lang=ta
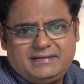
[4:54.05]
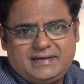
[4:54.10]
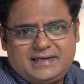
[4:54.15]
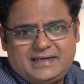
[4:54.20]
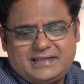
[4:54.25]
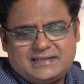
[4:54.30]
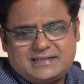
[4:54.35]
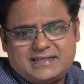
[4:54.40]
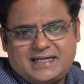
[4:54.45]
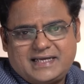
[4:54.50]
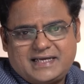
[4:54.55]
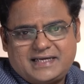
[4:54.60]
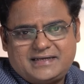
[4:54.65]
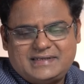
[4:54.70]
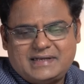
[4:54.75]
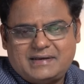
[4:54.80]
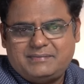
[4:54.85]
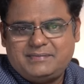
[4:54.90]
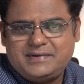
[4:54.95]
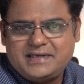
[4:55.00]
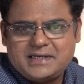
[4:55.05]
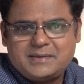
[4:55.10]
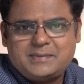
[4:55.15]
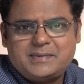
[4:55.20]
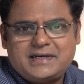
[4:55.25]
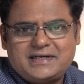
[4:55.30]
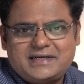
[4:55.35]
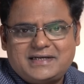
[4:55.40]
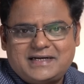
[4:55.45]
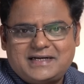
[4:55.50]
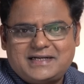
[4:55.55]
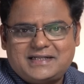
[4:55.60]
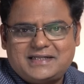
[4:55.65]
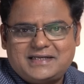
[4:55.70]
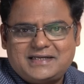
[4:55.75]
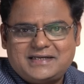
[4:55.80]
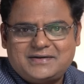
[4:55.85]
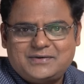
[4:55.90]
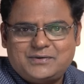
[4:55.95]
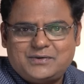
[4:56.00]
இட் இஸ் லைக் நான் மீற
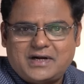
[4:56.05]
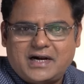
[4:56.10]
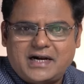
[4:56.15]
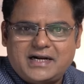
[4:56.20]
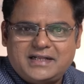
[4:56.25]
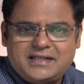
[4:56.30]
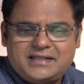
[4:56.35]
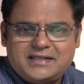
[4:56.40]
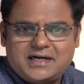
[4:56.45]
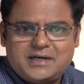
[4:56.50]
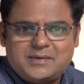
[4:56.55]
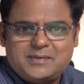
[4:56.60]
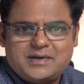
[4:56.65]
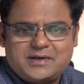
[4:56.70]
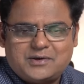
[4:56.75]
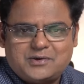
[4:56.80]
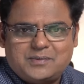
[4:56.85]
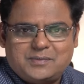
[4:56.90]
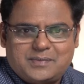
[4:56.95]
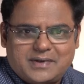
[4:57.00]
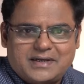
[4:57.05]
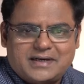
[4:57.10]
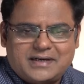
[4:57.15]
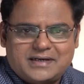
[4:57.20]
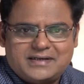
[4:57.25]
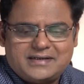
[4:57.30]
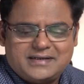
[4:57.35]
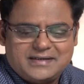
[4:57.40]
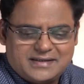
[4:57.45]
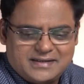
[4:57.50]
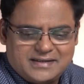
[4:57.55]
மாட்டேன்றதுக்கு ஒரு அடித்தளமாக இருக்கும் பாருங்கள்